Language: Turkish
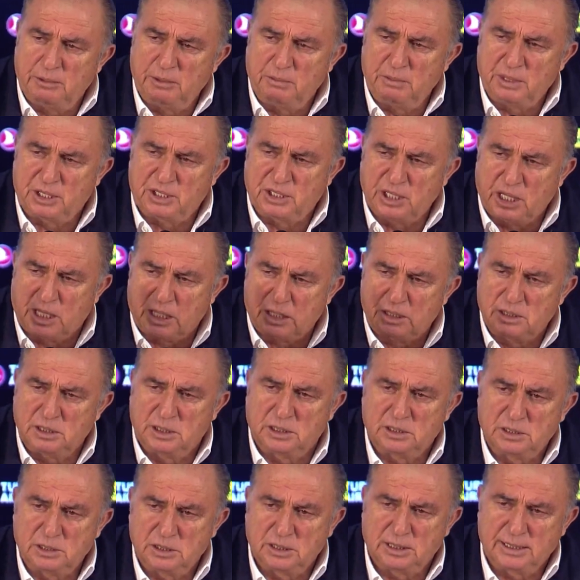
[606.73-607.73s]
bir miktarını
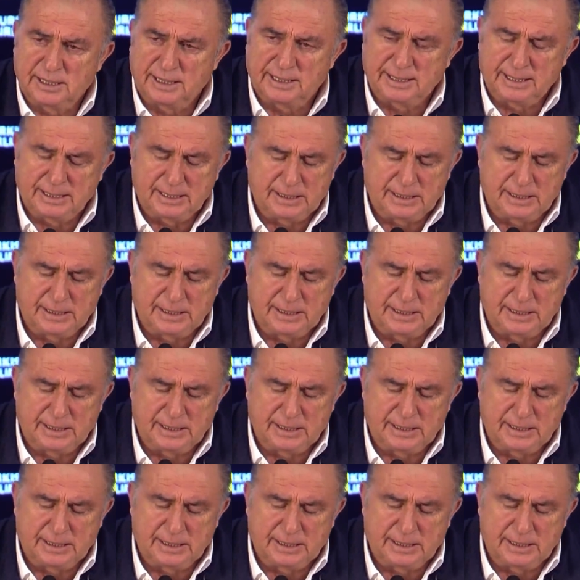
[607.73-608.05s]
e,